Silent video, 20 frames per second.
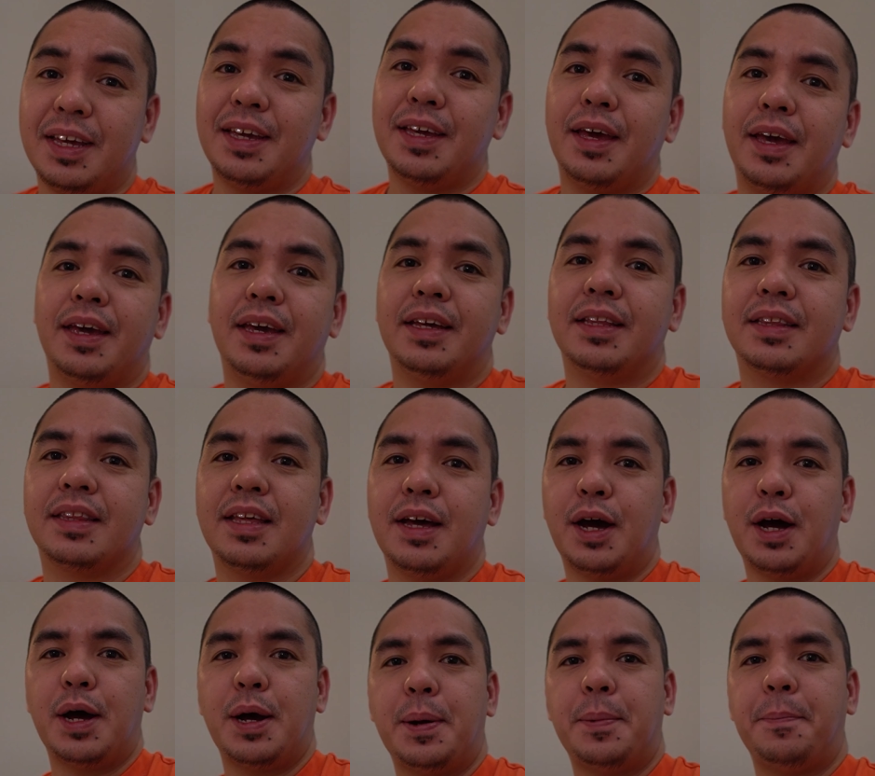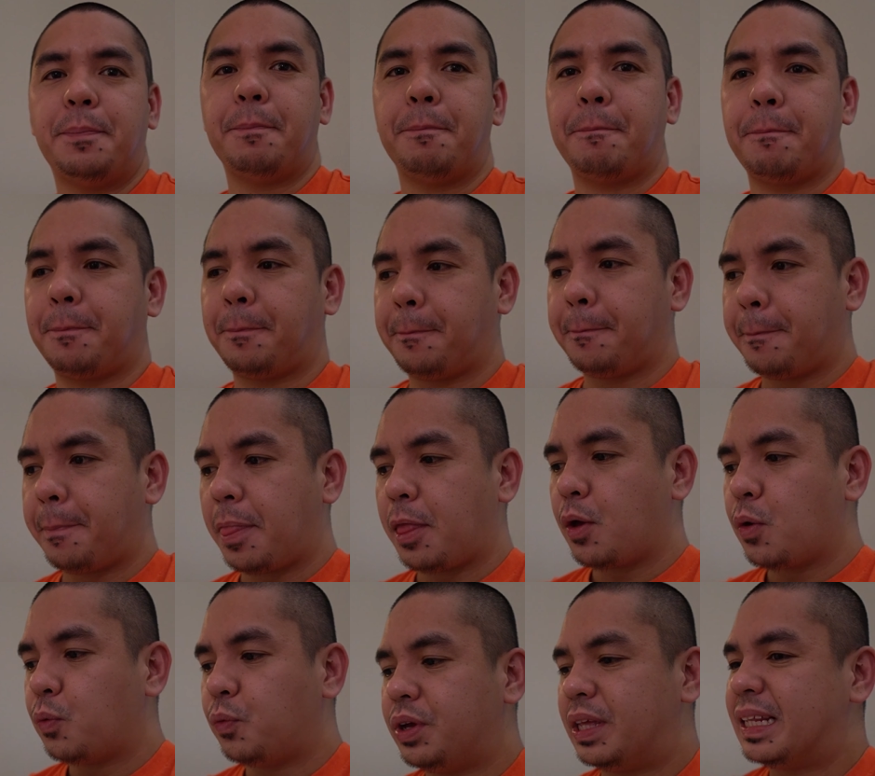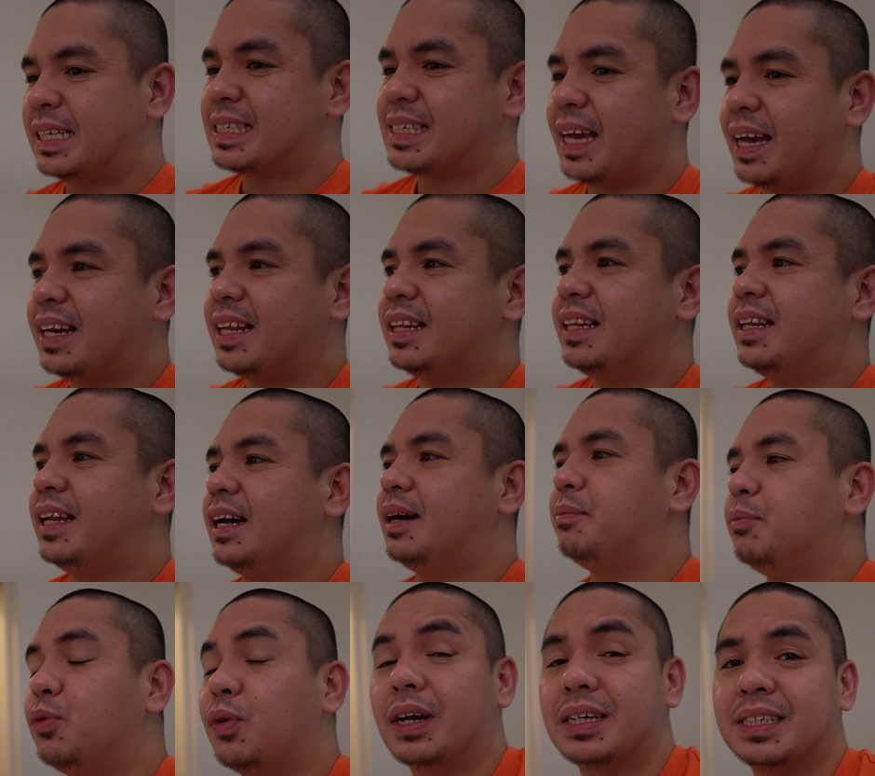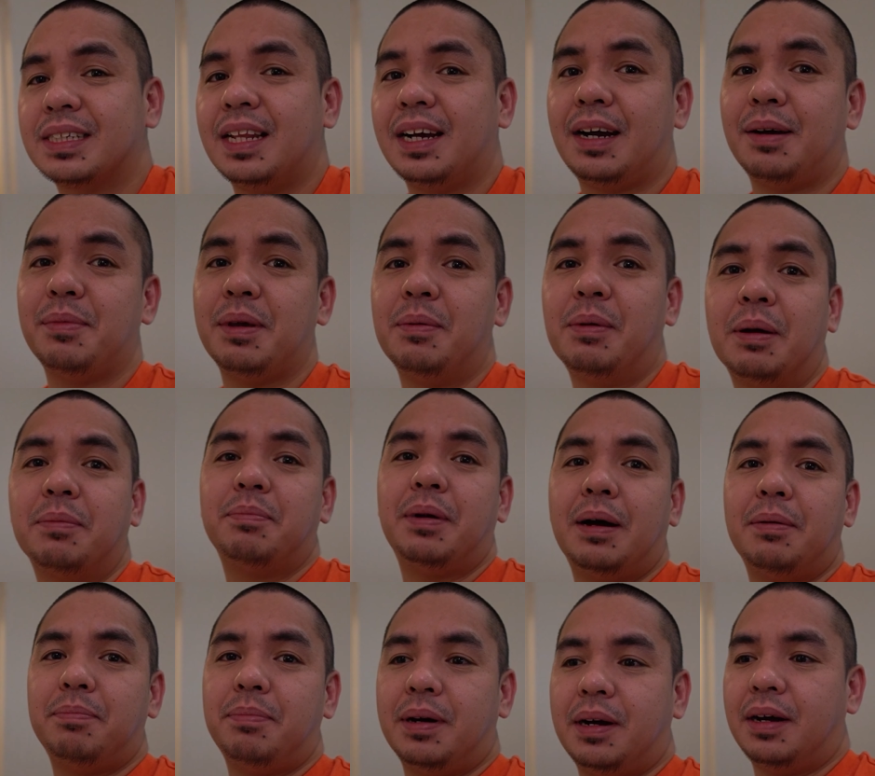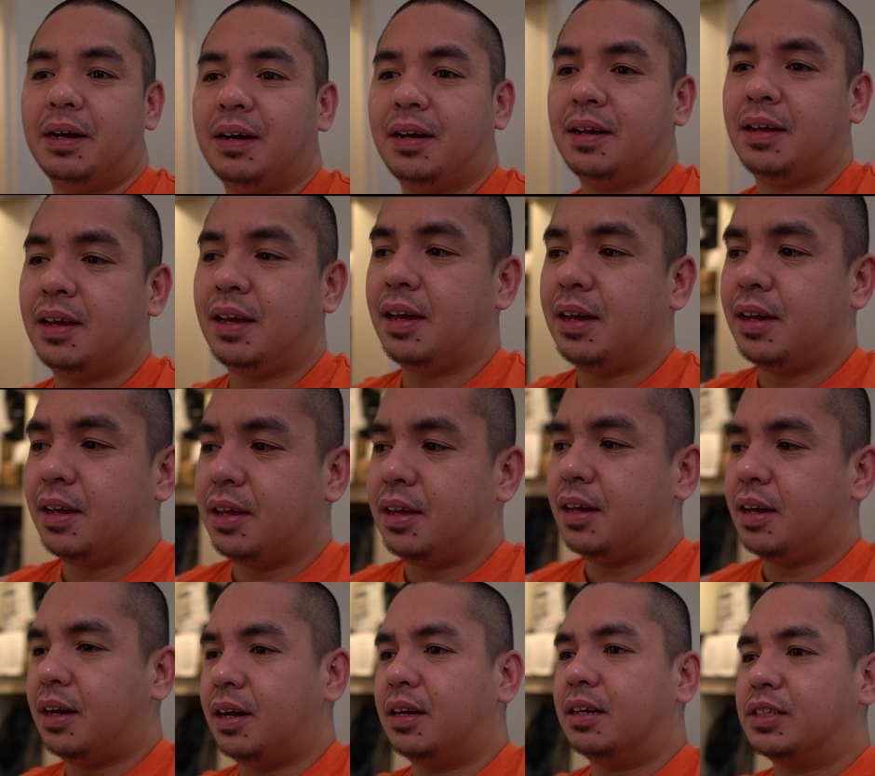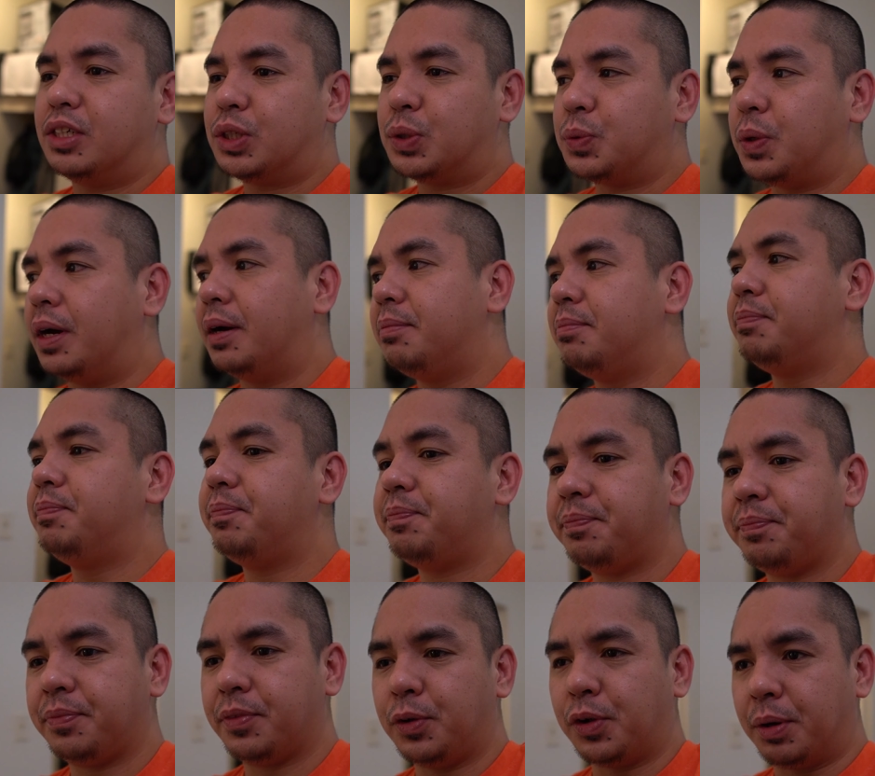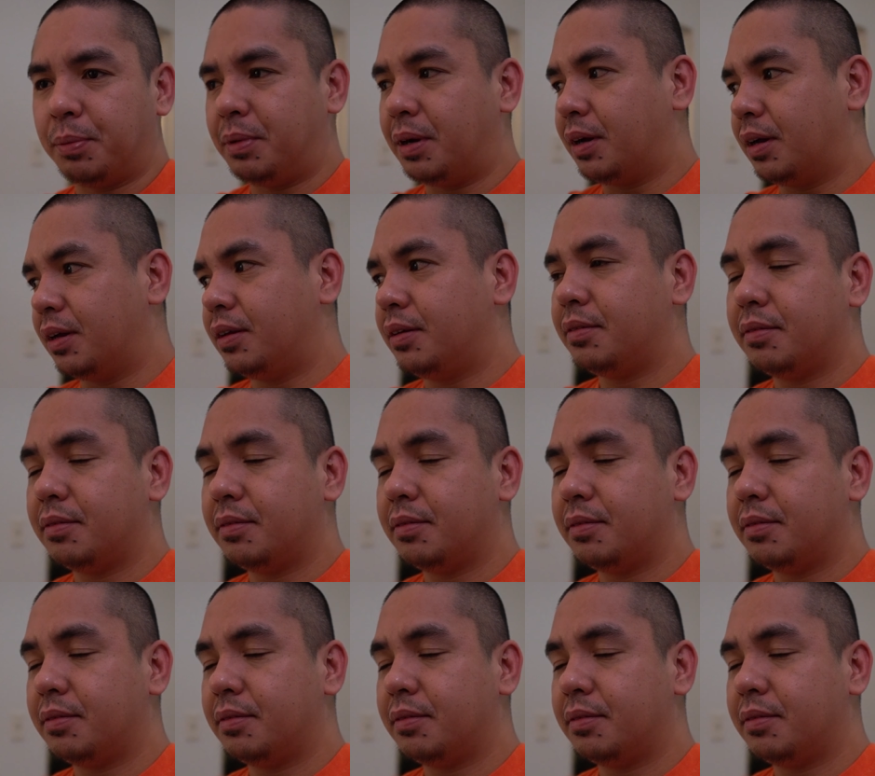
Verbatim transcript: day 8 um, We decided na bukas na kami magpapa uh, swab Or mag,